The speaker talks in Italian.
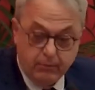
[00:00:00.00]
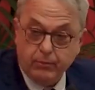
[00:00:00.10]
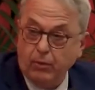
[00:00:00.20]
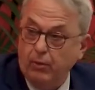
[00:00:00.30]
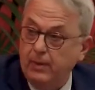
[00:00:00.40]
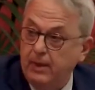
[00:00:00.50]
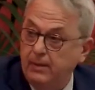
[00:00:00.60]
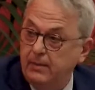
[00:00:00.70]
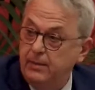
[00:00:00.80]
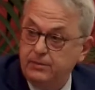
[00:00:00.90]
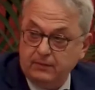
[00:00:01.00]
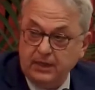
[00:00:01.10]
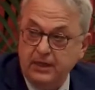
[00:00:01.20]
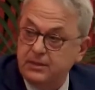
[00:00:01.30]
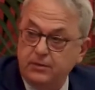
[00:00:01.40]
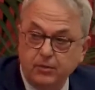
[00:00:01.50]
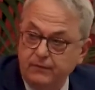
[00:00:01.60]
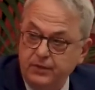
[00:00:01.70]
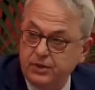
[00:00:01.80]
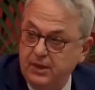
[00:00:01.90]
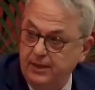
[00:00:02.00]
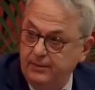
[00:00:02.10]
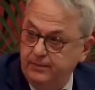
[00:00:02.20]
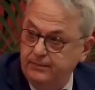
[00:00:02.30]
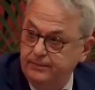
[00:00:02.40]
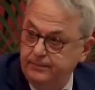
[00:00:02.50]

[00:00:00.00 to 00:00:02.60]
Europa i sovranisti non vinceranno